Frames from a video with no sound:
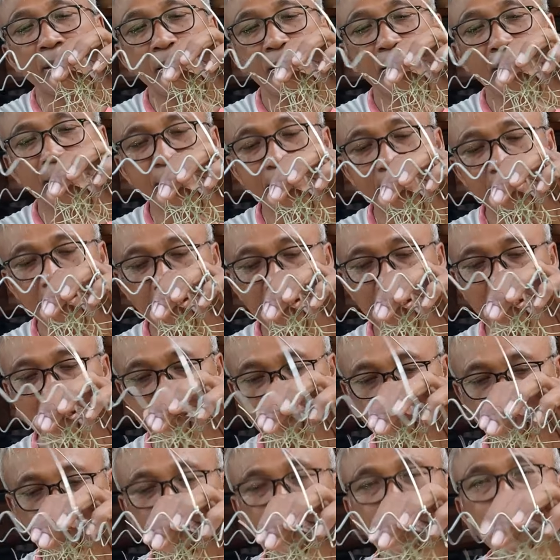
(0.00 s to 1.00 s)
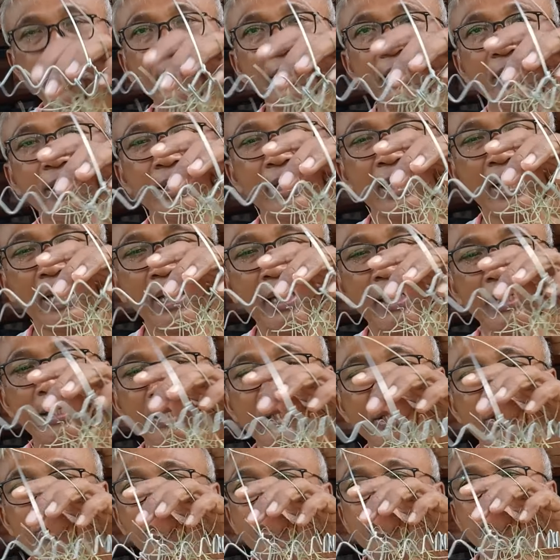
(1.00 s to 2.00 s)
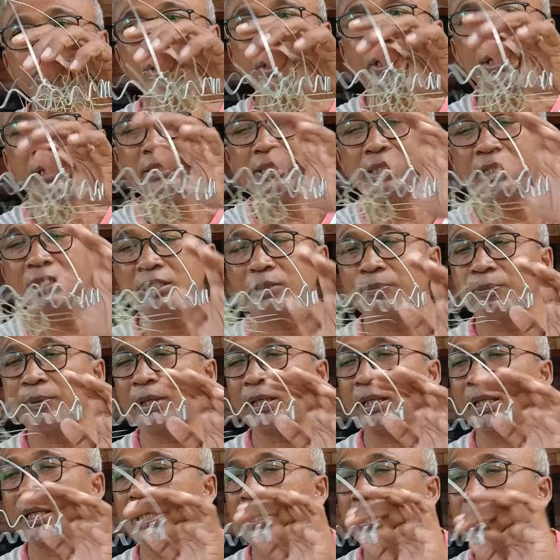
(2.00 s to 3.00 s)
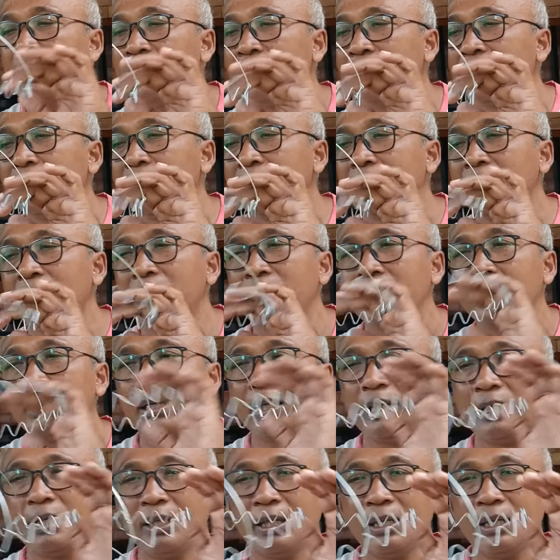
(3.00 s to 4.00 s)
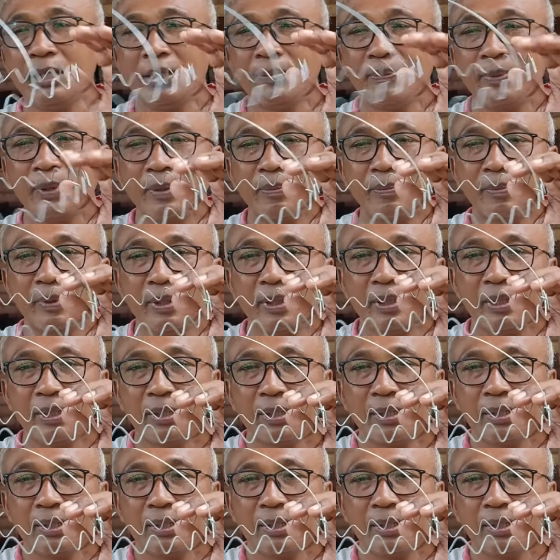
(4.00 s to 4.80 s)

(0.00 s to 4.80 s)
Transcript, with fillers: tilansia ya seperti ini. Nah ini terus diisi seperti ini teman-teman.